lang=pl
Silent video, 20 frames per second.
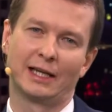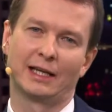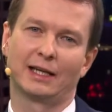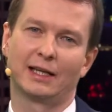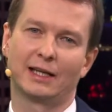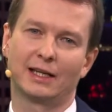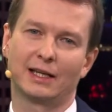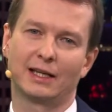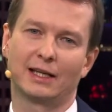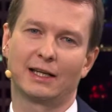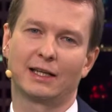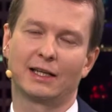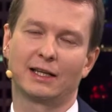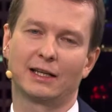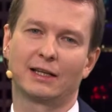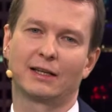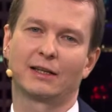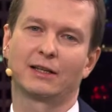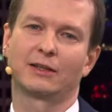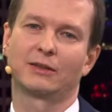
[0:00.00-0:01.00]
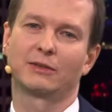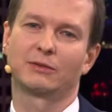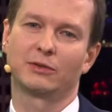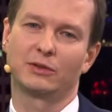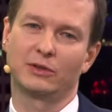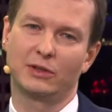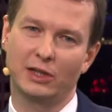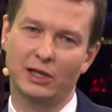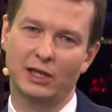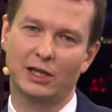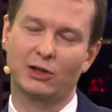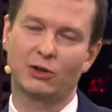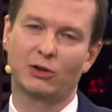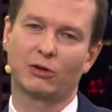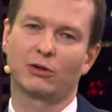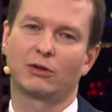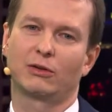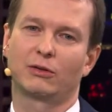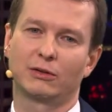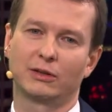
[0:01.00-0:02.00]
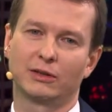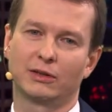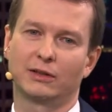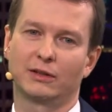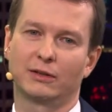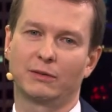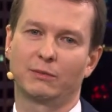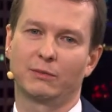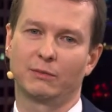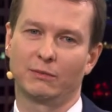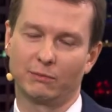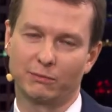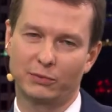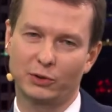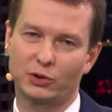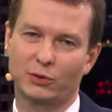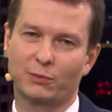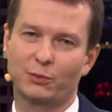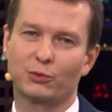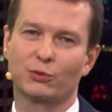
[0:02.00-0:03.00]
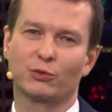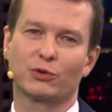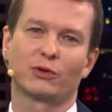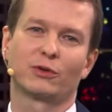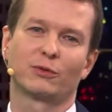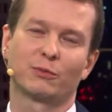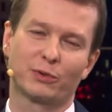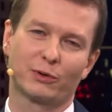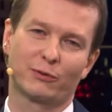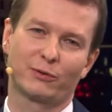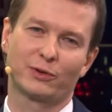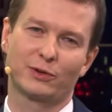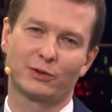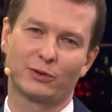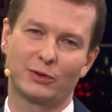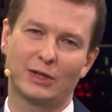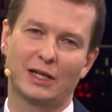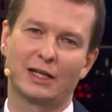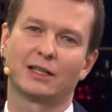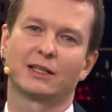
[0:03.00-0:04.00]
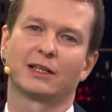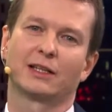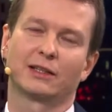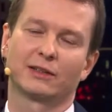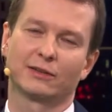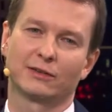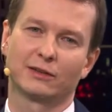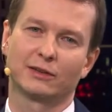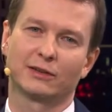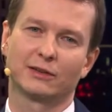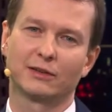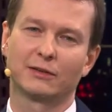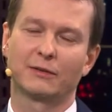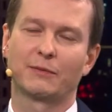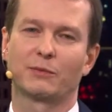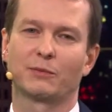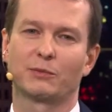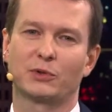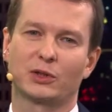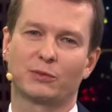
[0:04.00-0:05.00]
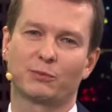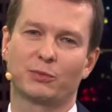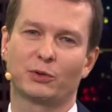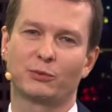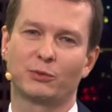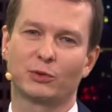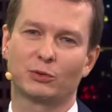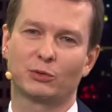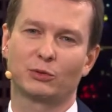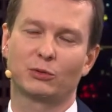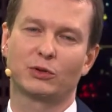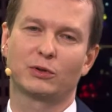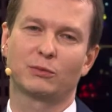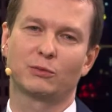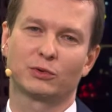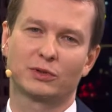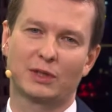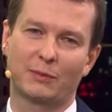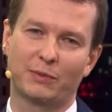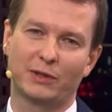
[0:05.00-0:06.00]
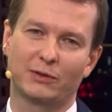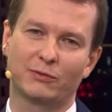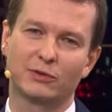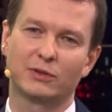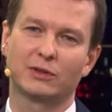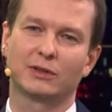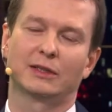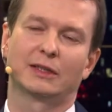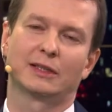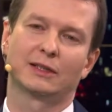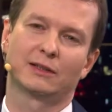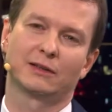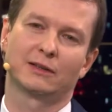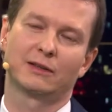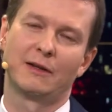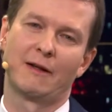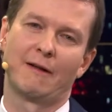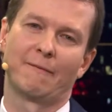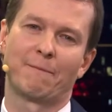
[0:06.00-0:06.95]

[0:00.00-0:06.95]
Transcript: e, niejako e, być obsłużonym profesjonalnie e, przez podmiot, który mu zapewni e,